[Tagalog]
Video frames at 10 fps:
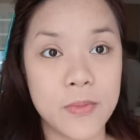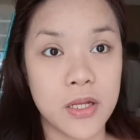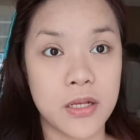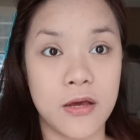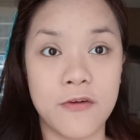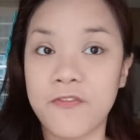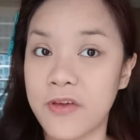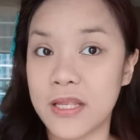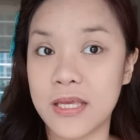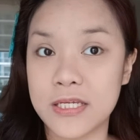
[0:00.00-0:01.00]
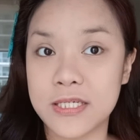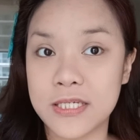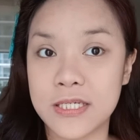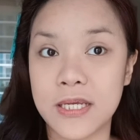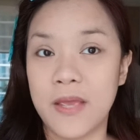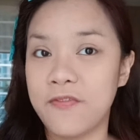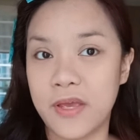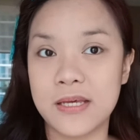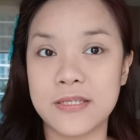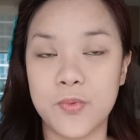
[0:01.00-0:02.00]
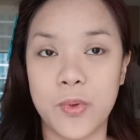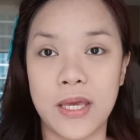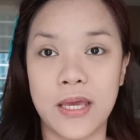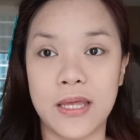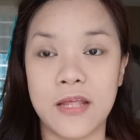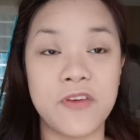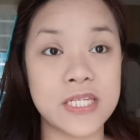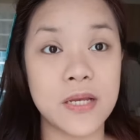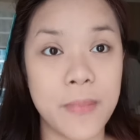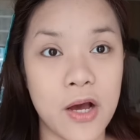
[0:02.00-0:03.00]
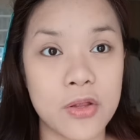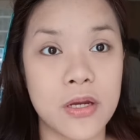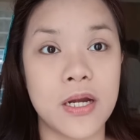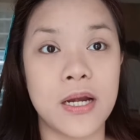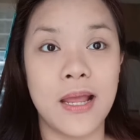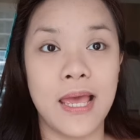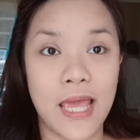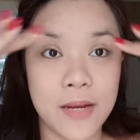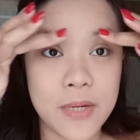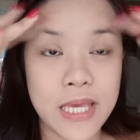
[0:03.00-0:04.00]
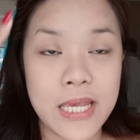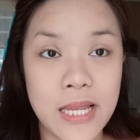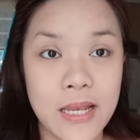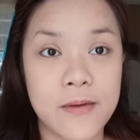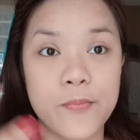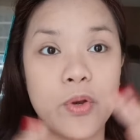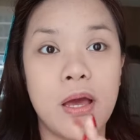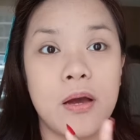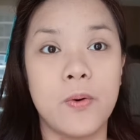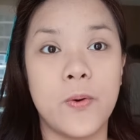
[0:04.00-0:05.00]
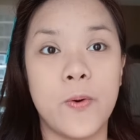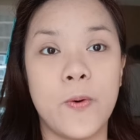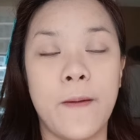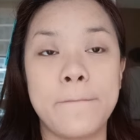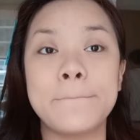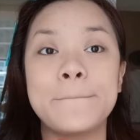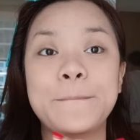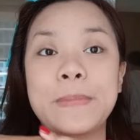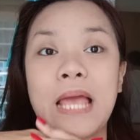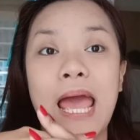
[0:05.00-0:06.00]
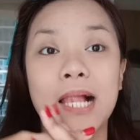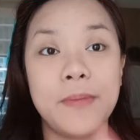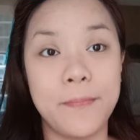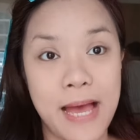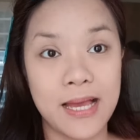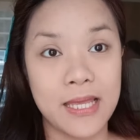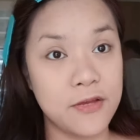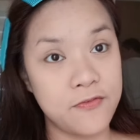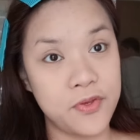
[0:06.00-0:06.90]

I'm gonna finish my face with a finishing powder and magkikilay lang muna ako. I'll be back in a